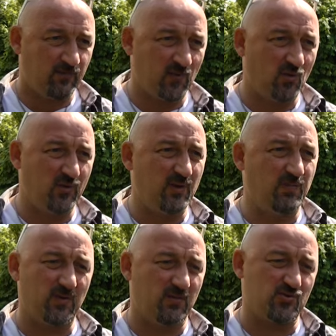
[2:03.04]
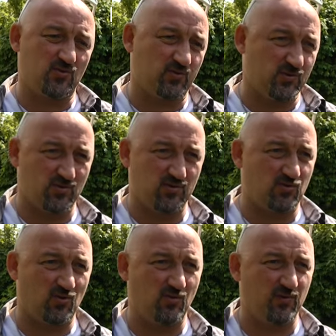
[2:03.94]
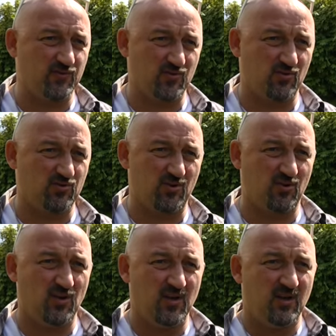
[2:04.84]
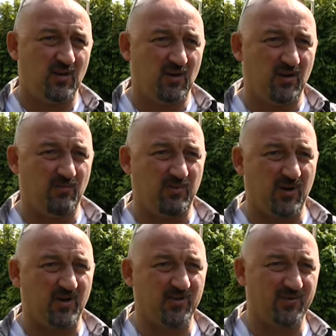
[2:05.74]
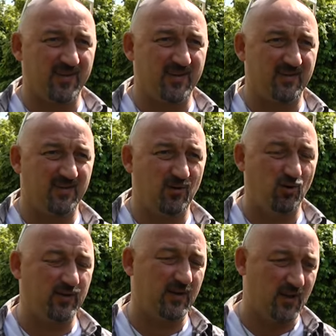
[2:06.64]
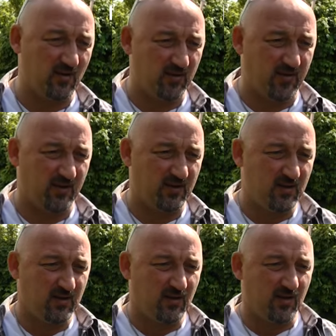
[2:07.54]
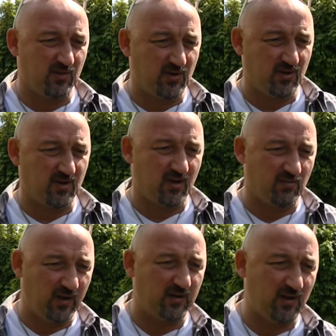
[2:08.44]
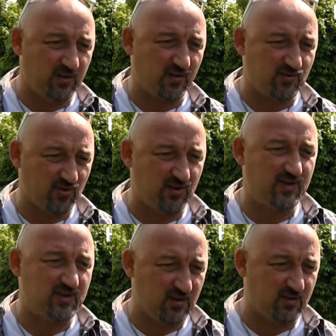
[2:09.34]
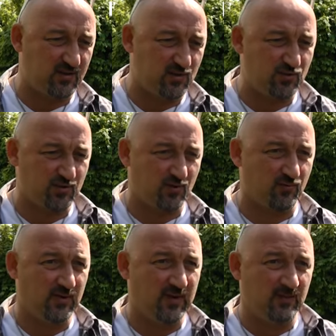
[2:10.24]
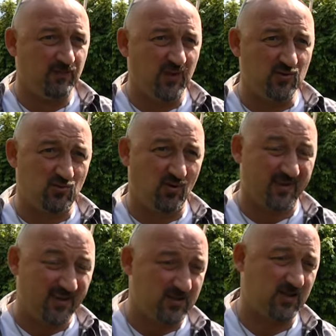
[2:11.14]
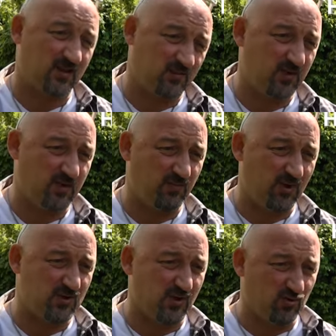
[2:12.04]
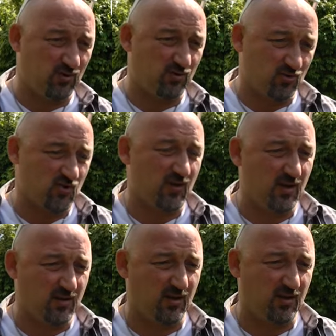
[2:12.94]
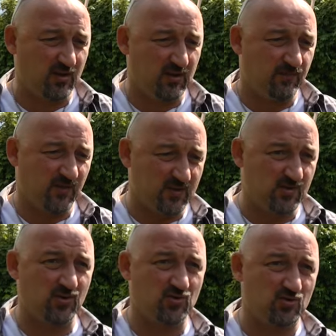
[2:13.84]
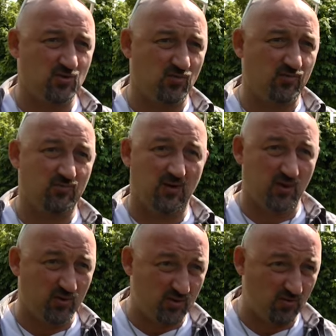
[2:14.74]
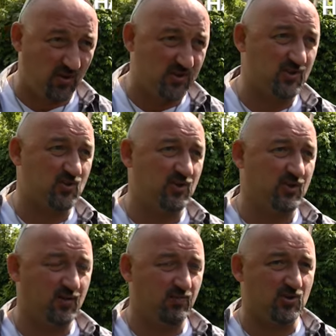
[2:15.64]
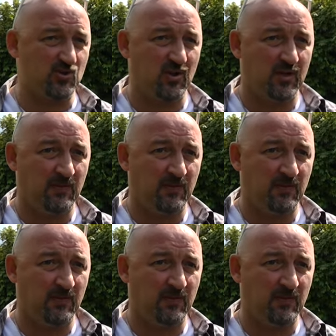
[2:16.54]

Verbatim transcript: Но он не понимает, что происходит с рулем. Это все равно, что э, приравнивать э, летные навыки командира корабля, налетавшего 10 тысяч часов, и стюардесса этого экипажа, которая тоже налетала 10 тысяч часов. Она очень важный член экипажа,